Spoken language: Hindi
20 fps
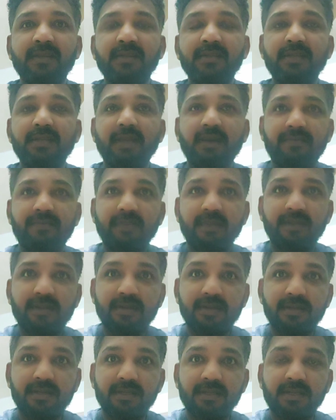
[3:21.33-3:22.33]
या फिर
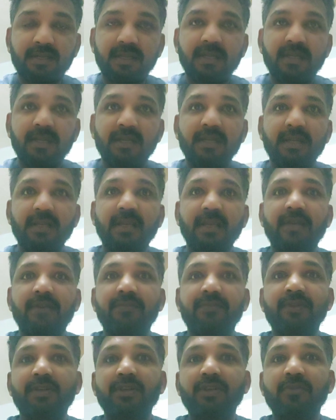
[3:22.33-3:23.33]
एक
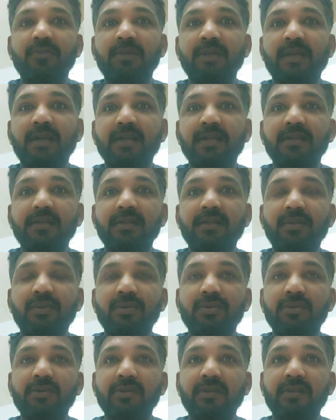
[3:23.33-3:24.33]
वीडियो बना के
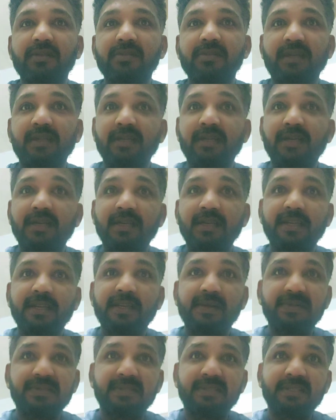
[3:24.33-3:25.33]
लोगों के साथ साझा करने की
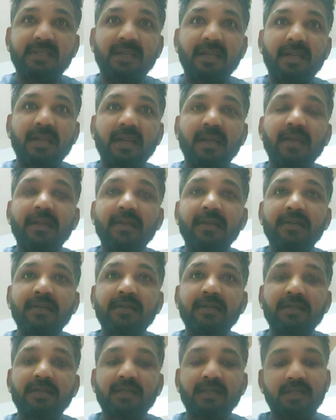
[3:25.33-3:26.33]
कोशिश कर रहे हैं
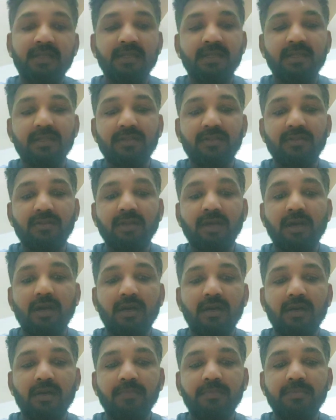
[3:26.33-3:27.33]
तो
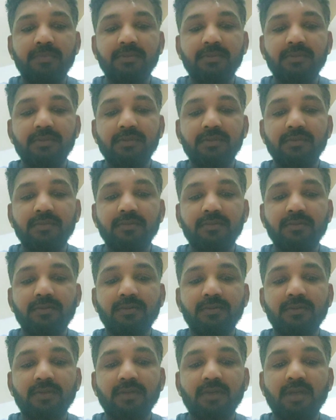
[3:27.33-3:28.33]
आप
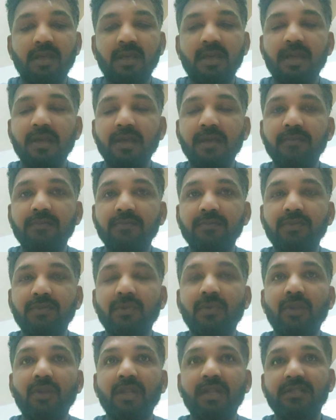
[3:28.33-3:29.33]
ये
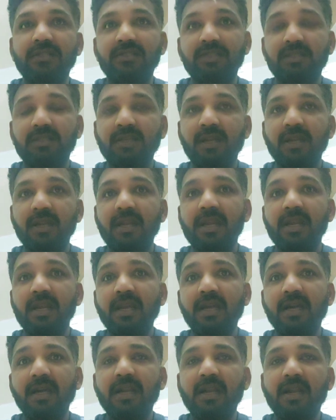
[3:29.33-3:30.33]
उनको लज्जित करने के लिए
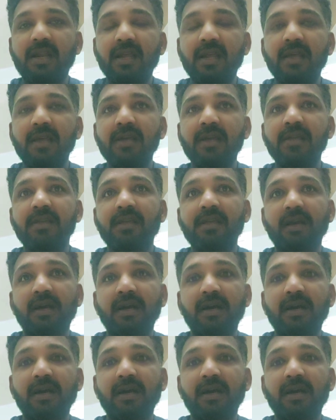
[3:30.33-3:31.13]
कर रहे हैं या